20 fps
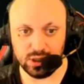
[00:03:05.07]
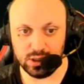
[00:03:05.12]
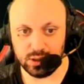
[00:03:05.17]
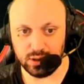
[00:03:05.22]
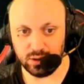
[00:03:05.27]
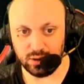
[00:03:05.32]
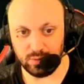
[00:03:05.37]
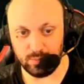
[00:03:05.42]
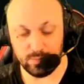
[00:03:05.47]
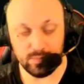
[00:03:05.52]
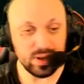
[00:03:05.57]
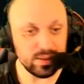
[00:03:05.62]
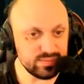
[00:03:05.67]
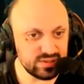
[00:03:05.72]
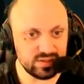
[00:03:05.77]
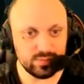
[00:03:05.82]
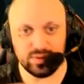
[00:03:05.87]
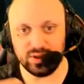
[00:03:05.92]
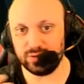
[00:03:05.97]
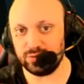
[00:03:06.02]
Euh, même
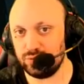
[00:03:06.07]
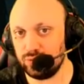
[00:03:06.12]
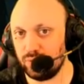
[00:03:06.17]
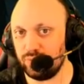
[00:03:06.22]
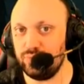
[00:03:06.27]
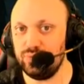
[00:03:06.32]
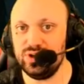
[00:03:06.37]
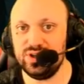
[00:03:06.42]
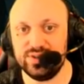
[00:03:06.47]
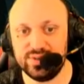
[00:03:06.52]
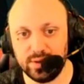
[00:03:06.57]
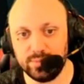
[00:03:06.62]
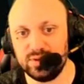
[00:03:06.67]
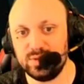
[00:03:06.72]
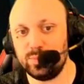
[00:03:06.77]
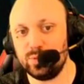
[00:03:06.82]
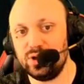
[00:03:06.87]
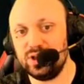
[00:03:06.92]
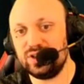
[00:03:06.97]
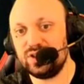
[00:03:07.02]
si bien sûr vous lisez un petit
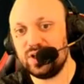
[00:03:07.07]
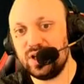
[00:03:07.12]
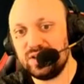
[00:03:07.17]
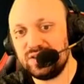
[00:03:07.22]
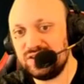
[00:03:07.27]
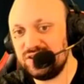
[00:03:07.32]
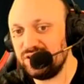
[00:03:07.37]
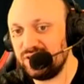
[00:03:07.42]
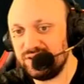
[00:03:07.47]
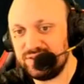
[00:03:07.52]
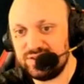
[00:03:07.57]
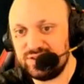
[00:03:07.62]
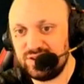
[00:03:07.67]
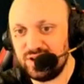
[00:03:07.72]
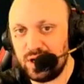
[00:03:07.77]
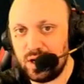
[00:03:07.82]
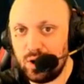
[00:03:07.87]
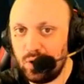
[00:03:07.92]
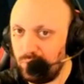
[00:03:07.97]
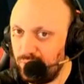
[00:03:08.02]
peu les quêtes, qui
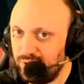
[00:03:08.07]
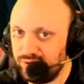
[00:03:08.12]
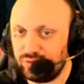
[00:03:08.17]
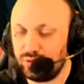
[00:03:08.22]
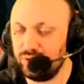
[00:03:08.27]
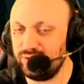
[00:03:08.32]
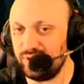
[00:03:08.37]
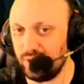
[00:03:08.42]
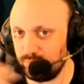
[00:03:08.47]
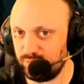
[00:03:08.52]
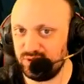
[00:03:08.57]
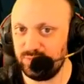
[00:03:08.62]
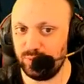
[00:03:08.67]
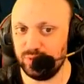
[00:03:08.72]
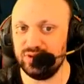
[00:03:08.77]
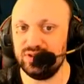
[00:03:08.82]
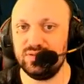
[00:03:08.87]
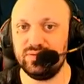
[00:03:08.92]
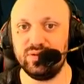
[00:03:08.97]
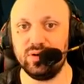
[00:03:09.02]
Kirestia, on a ce côté un petit peu
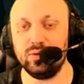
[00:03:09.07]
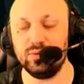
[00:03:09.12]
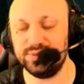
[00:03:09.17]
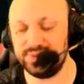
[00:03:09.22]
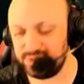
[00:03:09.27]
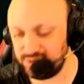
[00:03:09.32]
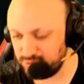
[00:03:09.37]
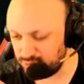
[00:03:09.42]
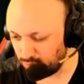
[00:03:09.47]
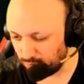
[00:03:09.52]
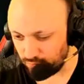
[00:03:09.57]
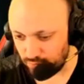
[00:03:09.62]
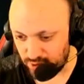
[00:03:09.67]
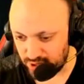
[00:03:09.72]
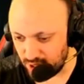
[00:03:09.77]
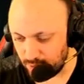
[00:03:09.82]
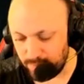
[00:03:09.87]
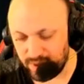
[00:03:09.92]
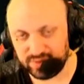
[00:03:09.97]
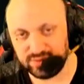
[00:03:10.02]
divin aussi, quand vous
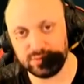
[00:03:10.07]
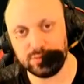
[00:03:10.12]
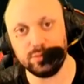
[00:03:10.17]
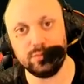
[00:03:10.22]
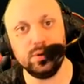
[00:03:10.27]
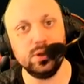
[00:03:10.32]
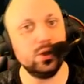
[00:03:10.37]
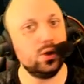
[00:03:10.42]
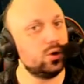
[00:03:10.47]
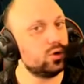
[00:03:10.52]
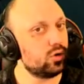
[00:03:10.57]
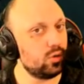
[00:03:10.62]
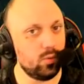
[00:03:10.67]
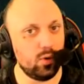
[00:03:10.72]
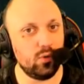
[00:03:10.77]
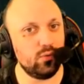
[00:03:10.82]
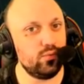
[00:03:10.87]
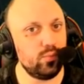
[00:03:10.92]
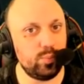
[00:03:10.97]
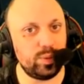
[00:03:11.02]
voyez à Bastion
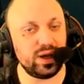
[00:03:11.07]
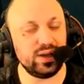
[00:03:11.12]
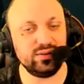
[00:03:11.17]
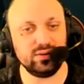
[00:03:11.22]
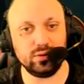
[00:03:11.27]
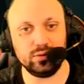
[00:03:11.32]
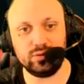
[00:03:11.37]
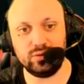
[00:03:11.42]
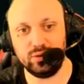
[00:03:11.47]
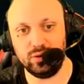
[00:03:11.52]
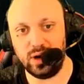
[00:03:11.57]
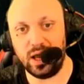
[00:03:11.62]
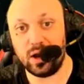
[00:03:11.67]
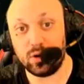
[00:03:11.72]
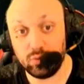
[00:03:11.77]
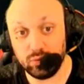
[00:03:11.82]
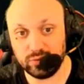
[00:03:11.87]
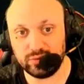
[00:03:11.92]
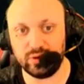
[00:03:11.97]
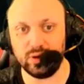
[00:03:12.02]
comment on vous présente euh,
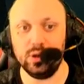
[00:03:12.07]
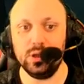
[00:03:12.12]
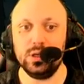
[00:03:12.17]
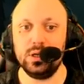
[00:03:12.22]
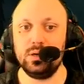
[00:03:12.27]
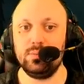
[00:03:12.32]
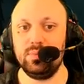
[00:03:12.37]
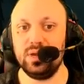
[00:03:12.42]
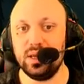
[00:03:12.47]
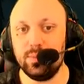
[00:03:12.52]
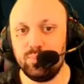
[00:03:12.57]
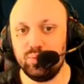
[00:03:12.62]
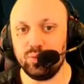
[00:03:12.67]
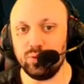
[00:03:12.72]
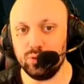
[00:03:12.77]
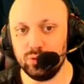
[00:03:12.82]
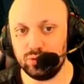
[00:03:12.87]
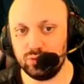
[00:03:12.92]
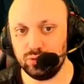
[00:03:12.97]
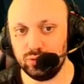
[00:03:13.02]
l'archonte, mais pour
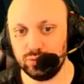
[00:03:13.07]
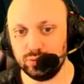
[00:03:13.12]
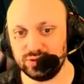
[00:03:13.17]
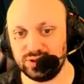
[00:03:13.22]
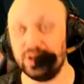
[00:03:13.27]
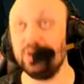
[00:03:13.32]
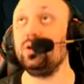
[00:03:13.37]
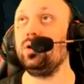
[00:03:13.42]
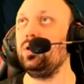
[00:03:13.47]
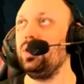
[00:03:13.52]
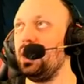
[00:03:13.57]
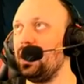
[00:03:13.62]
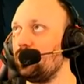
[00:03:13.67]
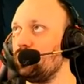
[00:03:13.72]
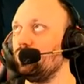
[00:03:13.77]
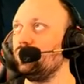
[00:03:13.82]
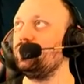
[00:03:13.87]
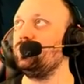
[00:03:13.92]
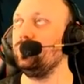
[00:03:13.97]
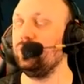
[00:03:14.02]
le coup, c'est
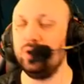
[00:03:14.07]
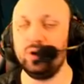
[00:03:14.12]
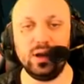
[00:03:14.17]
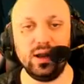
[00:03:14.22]
l'archonte me donne la